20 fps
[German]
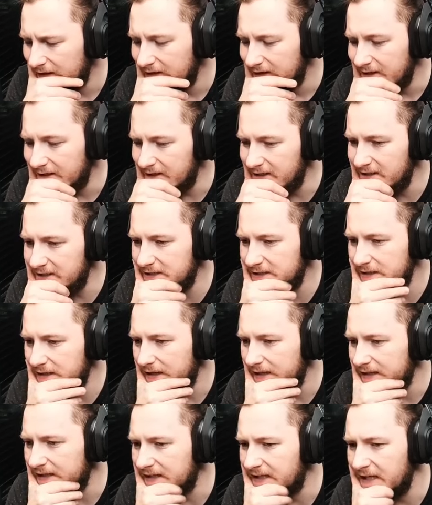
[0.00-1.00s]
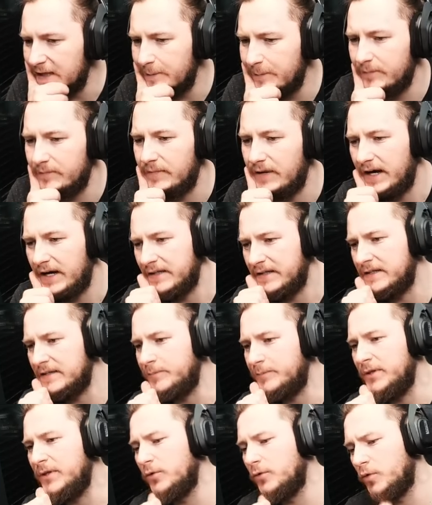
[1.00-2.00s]
nicht geben an
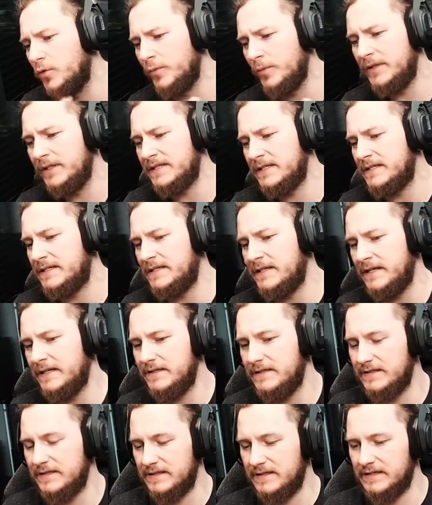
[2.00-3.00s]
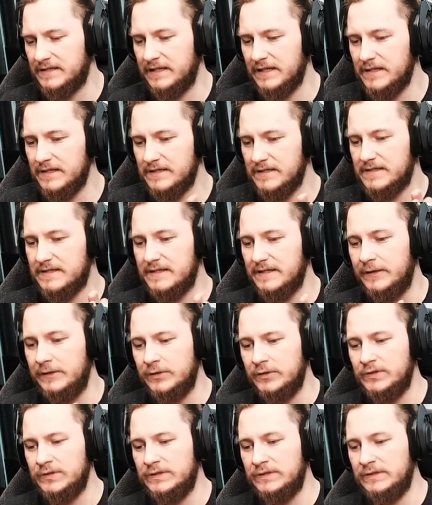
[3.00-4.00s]
biolumineszenten Skins.
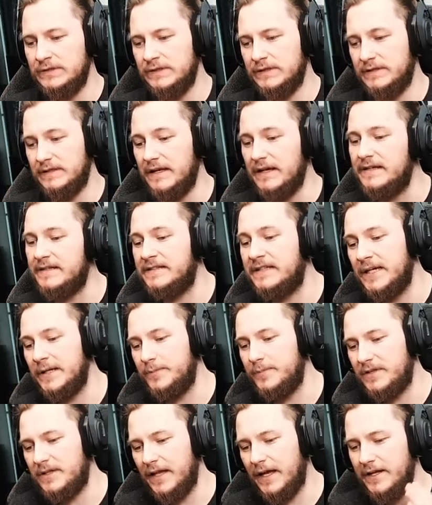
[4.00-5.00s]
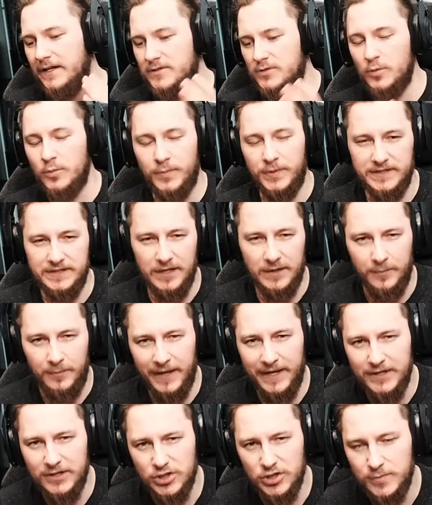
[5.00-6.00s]
Und es gibt leider so einen bitteren
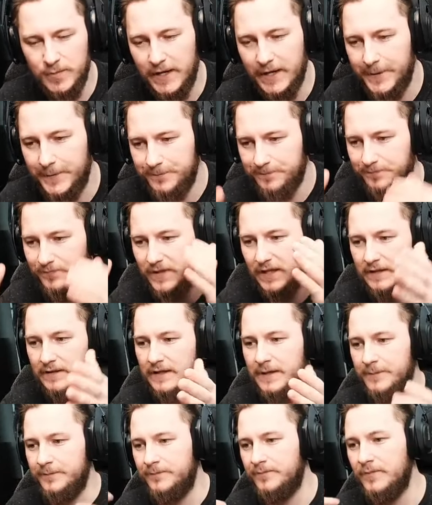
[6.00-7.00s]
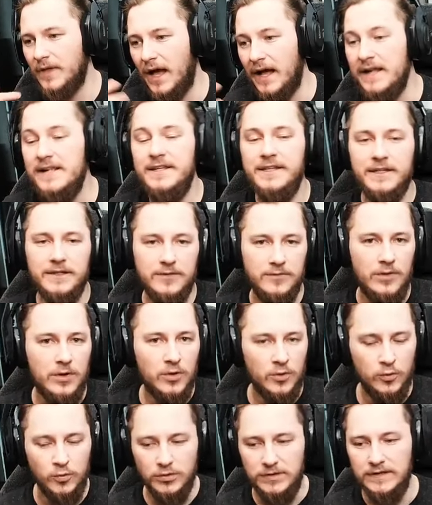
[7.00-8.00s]
Beigeschmack, neben all den
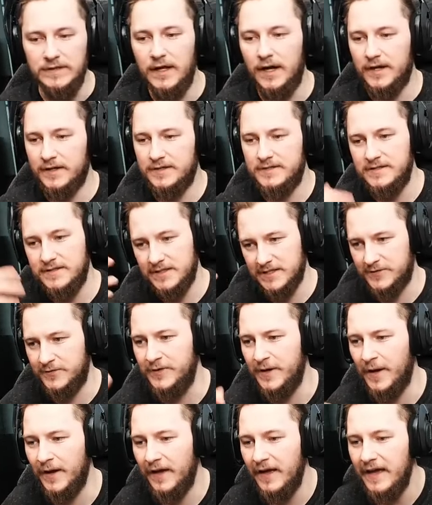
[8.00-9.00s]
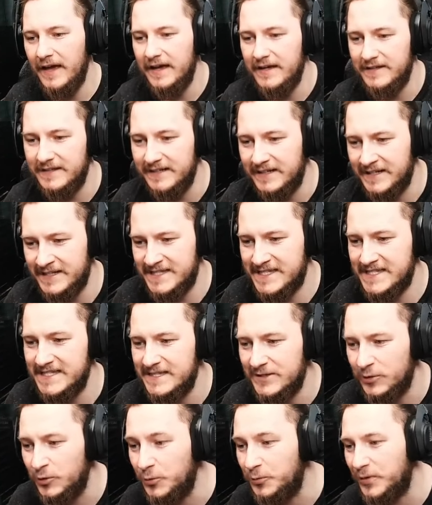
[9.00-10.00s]
guten Nachrichten, dass wir die
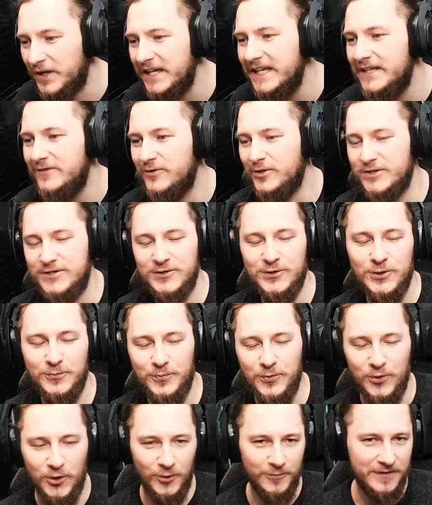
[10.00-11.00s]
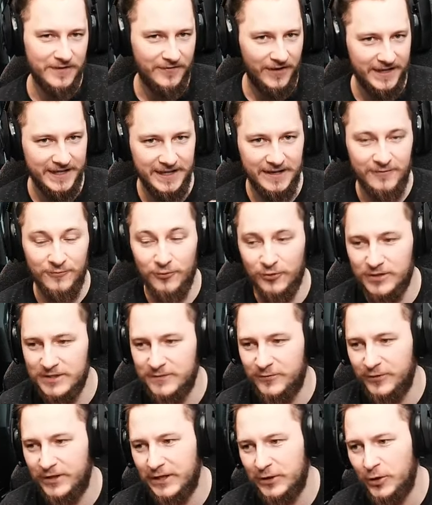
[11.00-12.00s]
ganzen Hybriden wieder zurückbekommen. Die waren ja wirklich
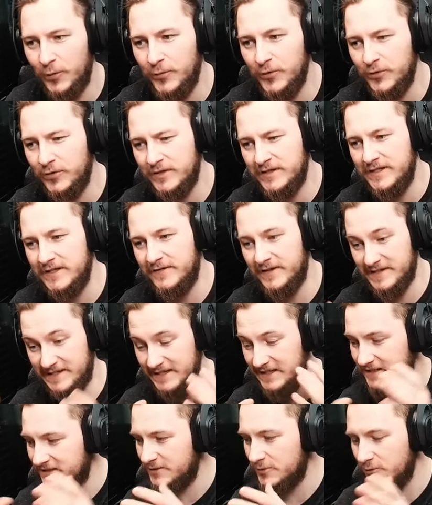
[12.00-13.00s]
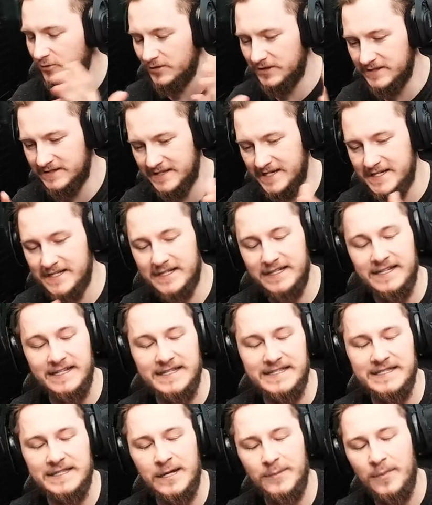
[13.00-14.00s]
von der Community, was ich so gesehen,
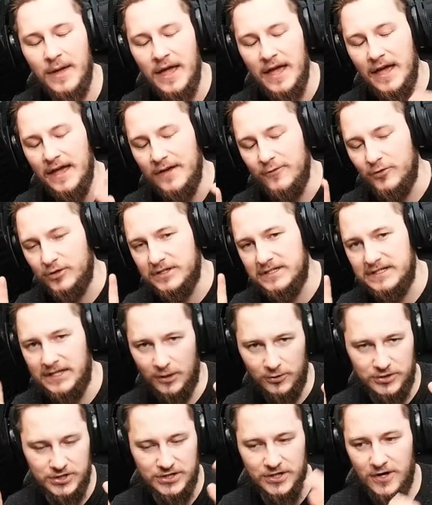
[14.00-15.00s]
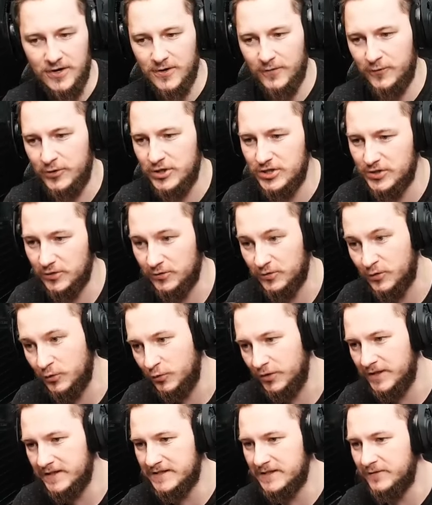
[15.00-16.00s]
gelesen habe, wirklich lautstark gewünscht und
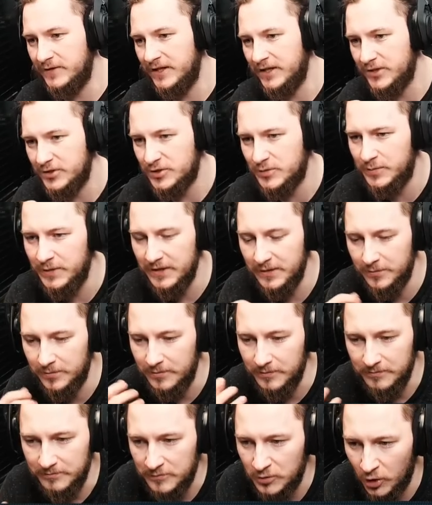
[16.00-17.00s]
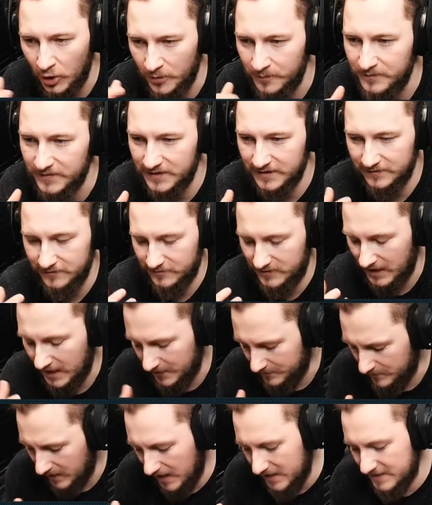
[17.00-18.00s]
cool, dass sie wieder ins Spiel kommen, denn wir
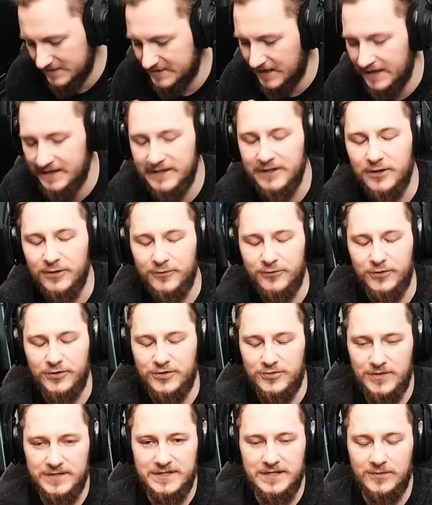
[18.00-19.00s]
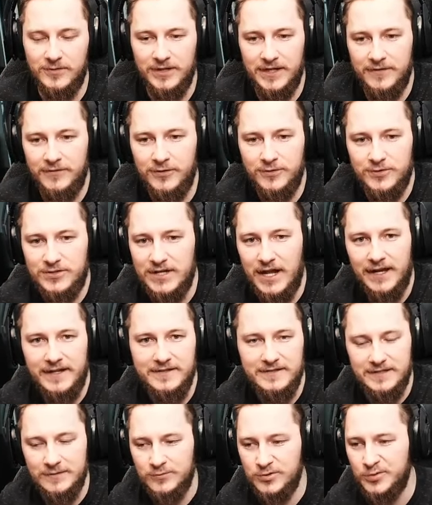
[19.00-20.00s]
haben alles andere von Jurassic World Evolution
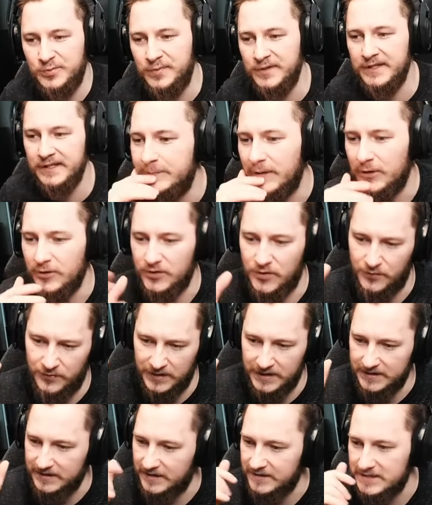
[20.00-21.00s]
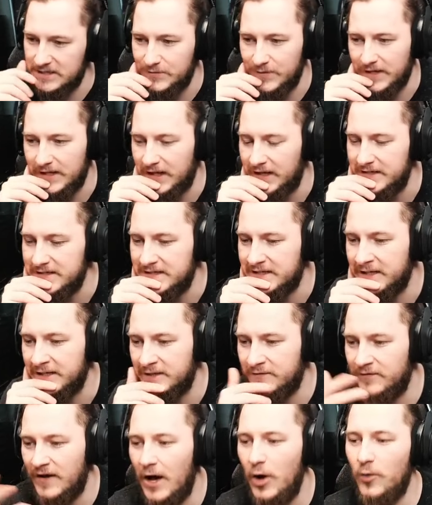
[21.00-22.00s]
1 im Spiel, außer vielleicht ein, zwei
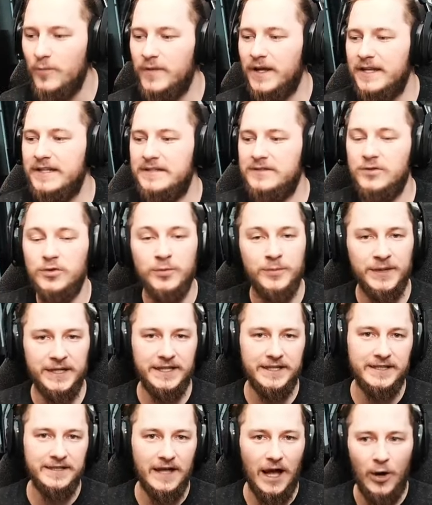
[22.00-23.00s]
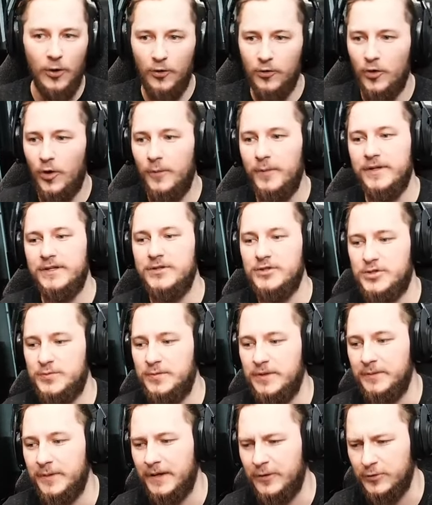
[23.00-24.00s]
Kleinigkeiten. Warum da nicht die Hybriden auch noch mit ins
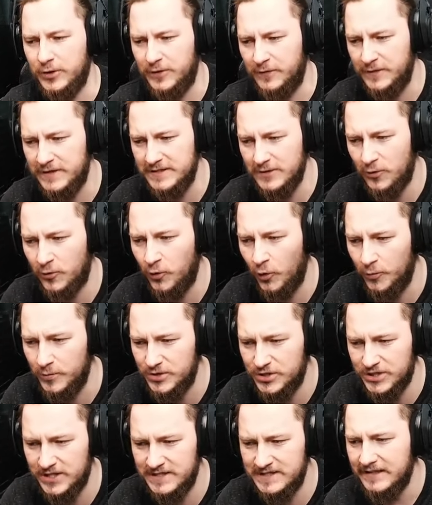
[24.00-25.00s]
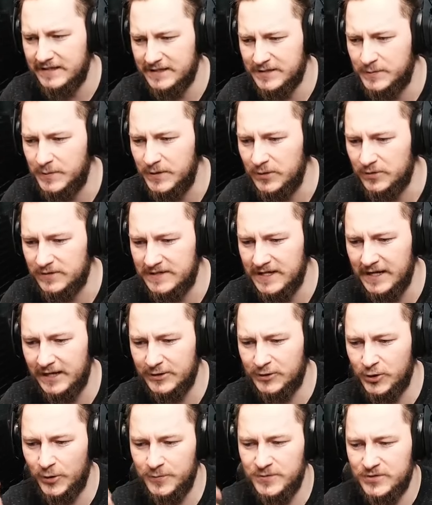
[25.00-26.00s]
Spiel bringen? Und ich finde es auch komisch, dass der
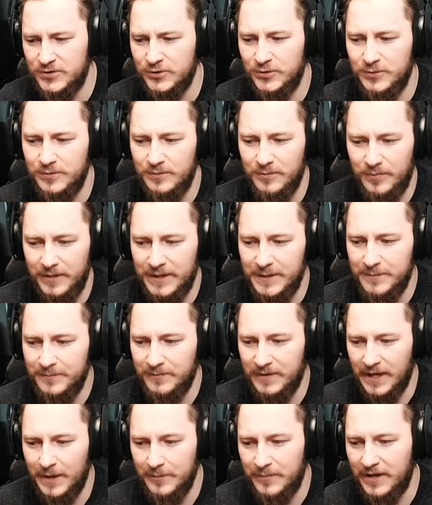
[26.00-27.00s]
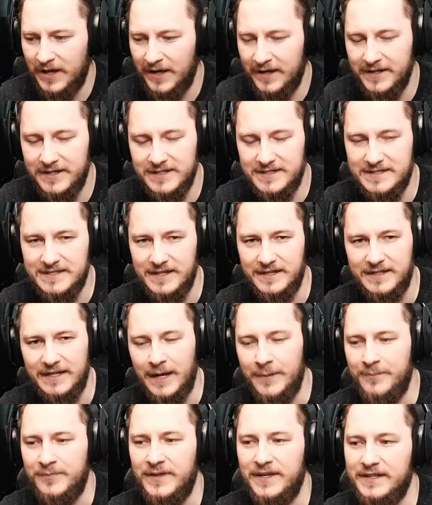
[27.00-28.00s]
Spinoceratops schon beim Camp Kreidezeit
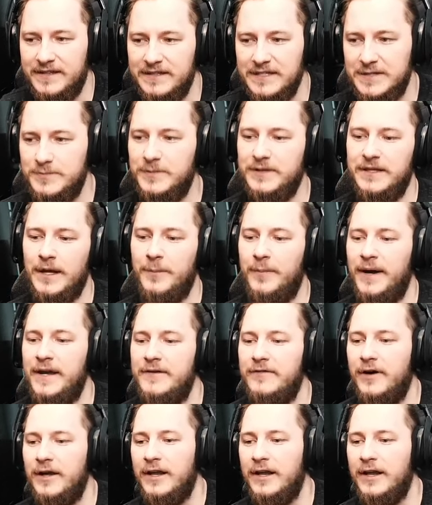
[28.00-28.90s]
Update nicht mit dabei war,